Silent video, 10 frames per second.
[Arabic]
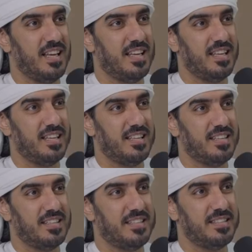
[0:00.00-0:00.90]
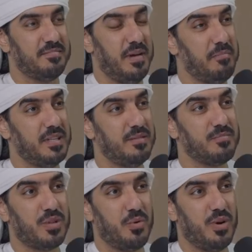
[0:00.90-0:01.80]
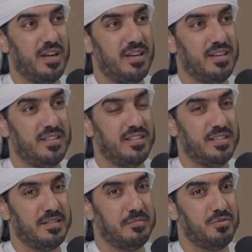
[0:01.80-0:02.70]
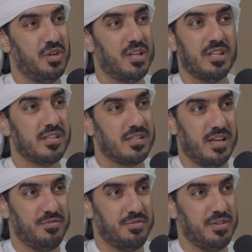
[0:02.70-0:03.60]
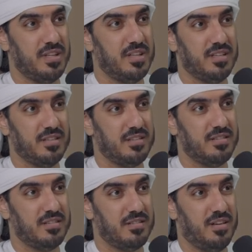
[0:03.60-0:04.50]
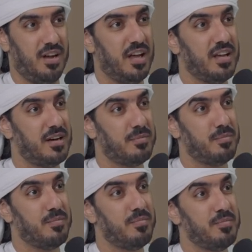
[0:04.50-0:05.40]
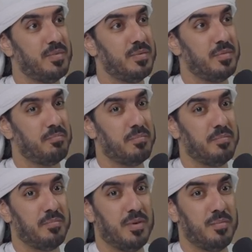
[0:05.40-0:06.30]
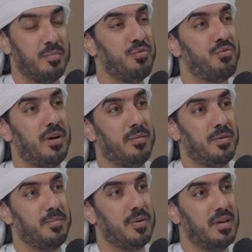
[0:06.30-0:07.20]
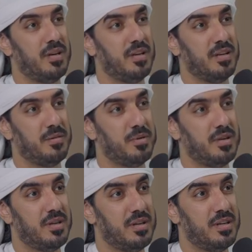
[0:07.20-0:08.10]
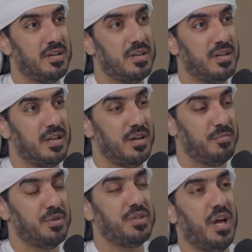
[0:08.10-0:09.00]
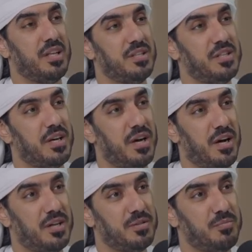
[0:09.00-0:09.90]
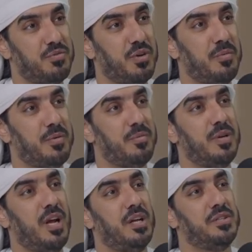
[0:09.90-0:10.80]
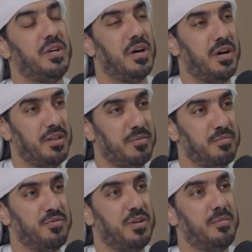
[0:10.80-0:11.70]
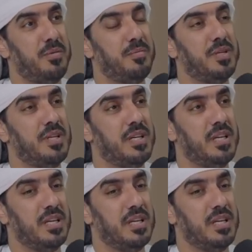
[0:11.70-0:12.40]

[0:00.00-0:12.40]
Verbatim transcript: آه، محمد المطوع آه، مجرد انسان في حياه مفعمه بال بال بالتحديات مفعمه بالاحداث مفعمه ب